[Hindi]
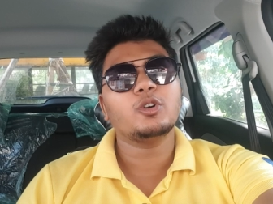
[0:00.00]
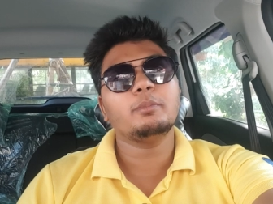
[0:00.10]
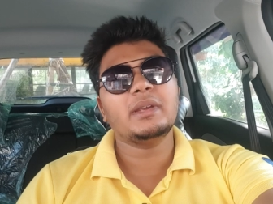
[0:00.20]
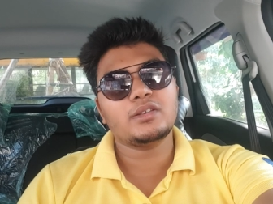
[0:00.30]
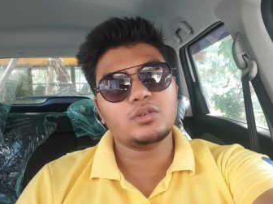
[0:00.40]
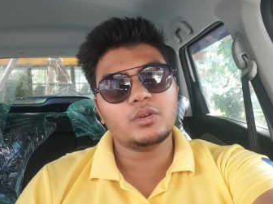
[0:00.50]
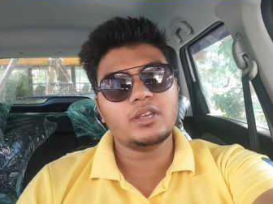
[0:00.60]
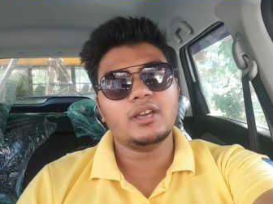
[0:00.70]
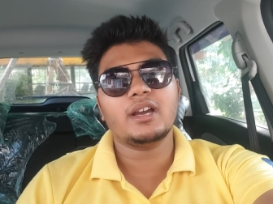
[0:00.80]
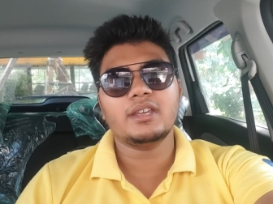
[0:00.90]
कोई पिक्स
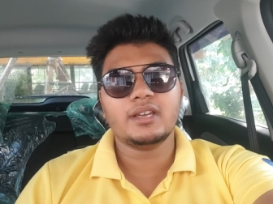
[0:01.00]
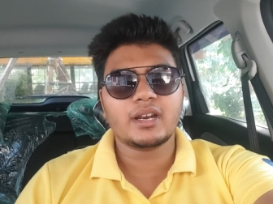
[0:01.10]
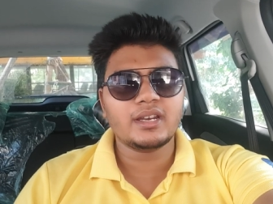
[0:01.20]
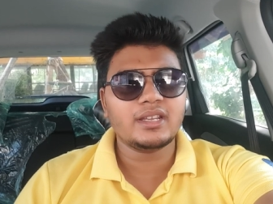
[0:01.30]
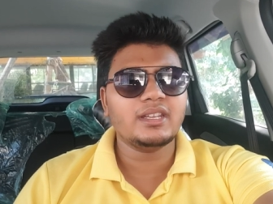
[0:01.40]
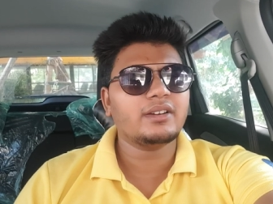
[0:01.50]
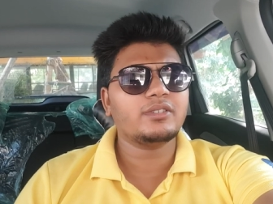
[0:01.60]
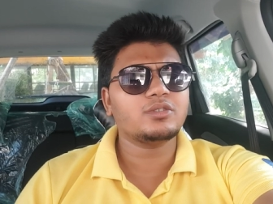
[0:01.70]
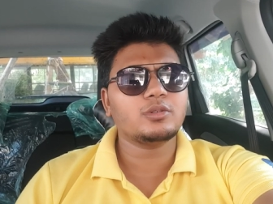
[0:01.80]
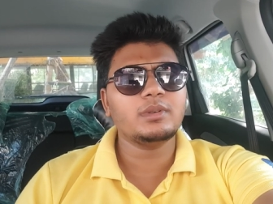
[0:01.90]
होगी हगी करने की या फिर
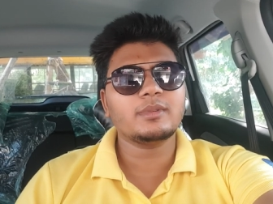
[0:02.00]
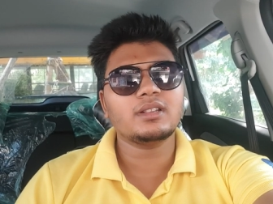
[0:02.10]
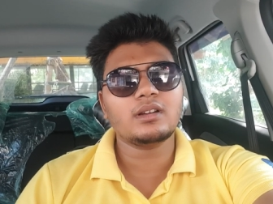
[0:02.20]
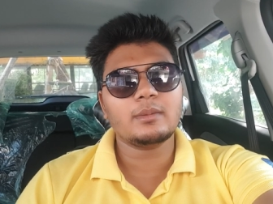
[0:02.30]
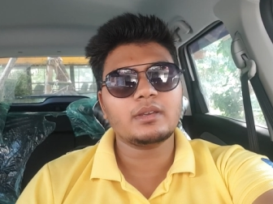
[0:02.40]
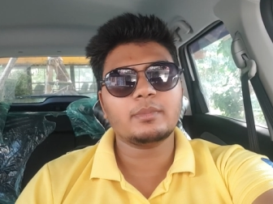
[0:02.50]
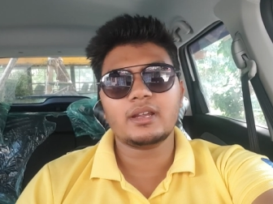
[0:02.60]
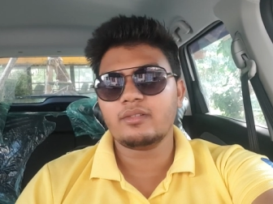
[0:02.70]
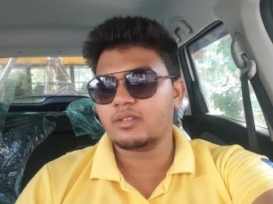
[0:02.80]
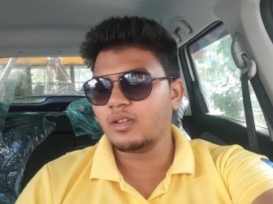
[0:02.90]
जो भी मतलब आपकी
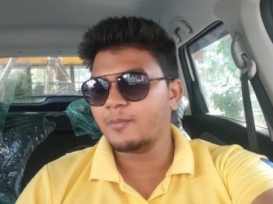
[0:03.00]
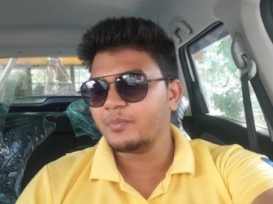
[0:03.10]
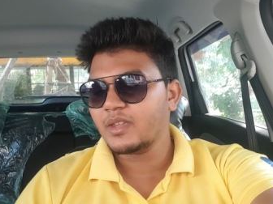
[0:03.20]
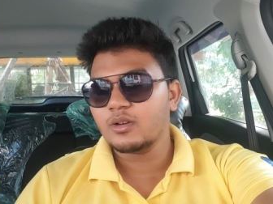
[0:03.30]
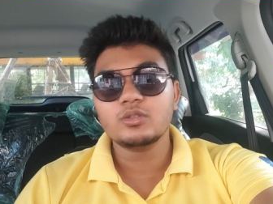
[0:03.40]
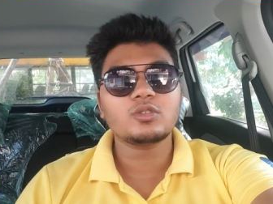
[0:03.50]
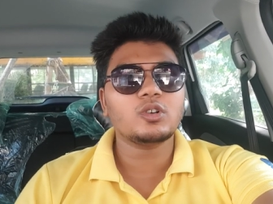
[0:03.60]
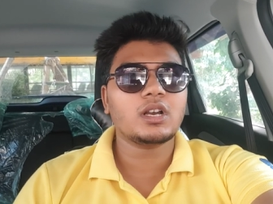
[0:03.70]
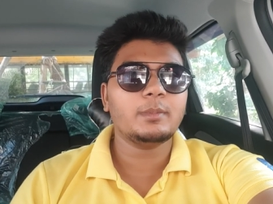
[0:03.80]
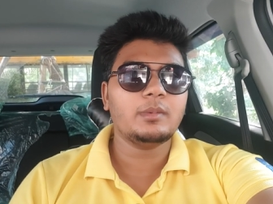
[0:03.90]
प्राइवेसी है उसको
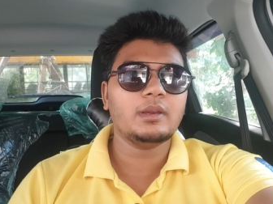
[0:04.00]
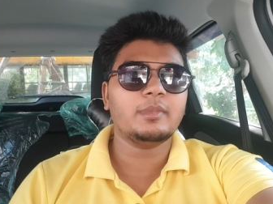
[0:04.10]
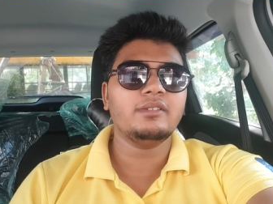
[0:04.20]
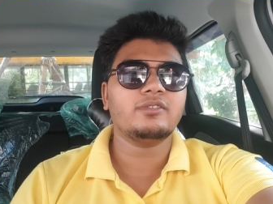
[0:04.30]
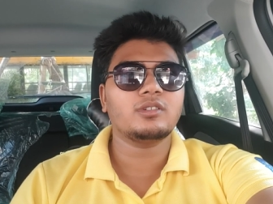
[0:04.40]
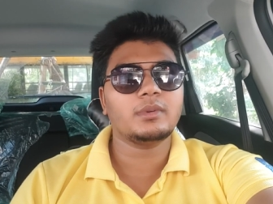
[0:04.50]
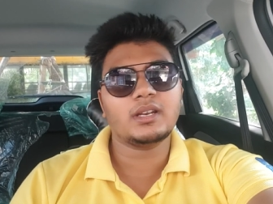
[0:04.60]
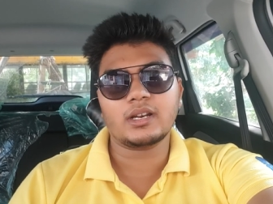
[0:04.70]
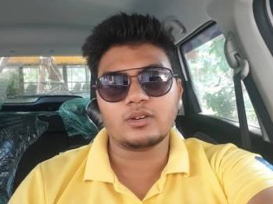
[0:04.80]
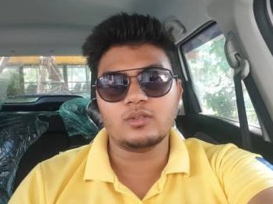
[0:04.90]
कभी भी अपने फ़ोन में
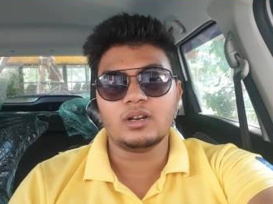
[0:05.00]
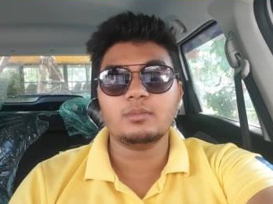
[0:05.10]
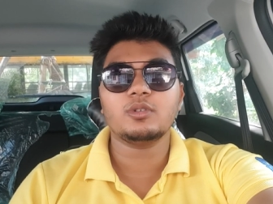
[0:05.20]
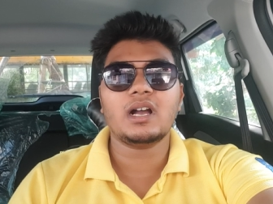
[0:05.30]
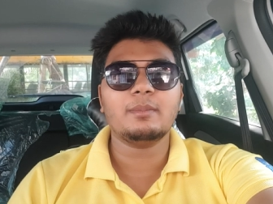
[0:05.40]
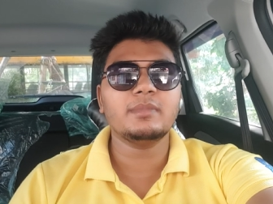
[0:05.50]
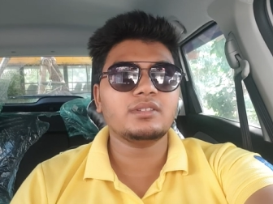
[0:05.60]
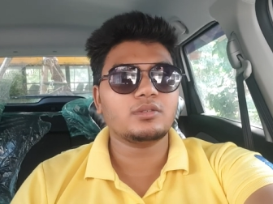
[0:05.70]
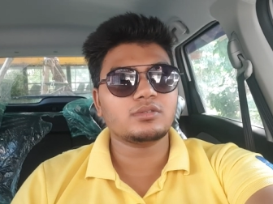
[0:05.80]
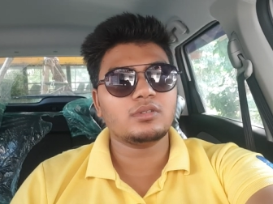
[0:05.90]
ना रखो आप आप में
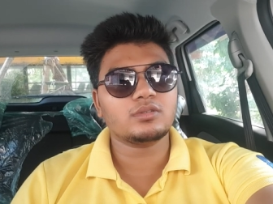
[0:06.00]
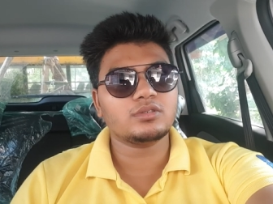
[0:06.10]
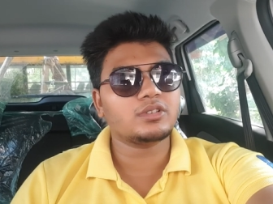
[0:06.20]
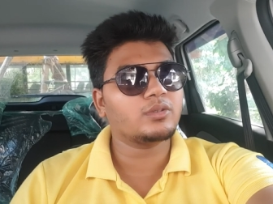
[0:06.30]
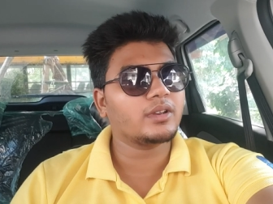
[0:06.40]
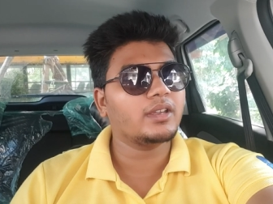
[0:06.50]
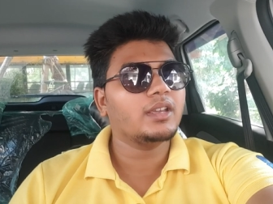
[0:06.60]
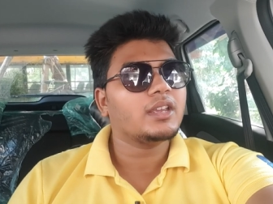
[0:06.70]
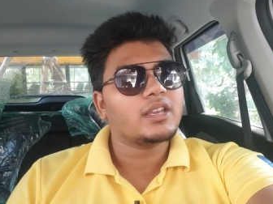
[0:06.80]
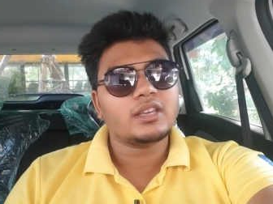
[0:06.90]
से कुछ लोग सोच रहे होंगे
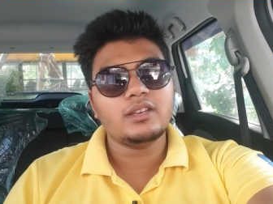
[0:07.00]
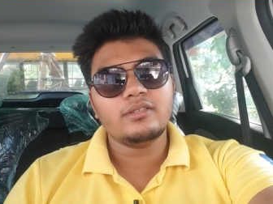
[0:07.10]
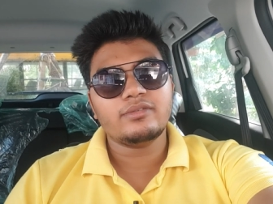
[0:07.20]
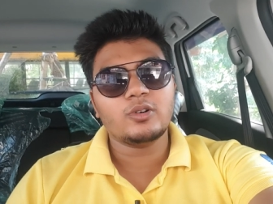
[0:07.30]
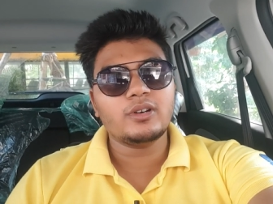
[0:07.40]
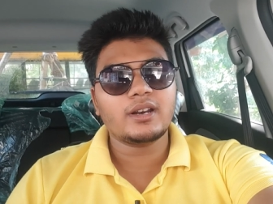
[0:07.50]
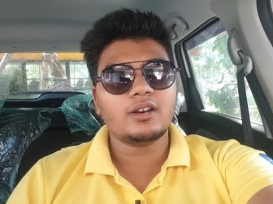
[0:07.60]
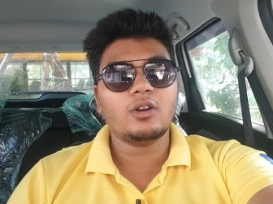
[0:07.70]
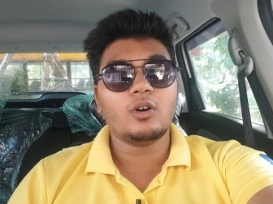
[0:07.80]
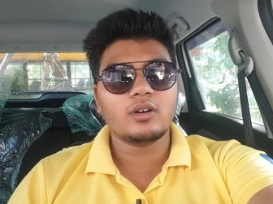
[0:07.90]
कि फोल्डर
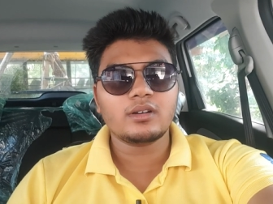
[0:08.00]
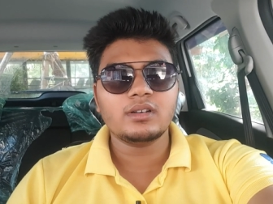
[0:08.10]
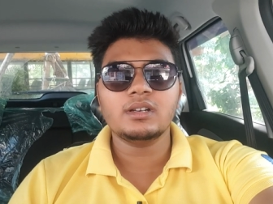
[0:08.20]
लॉक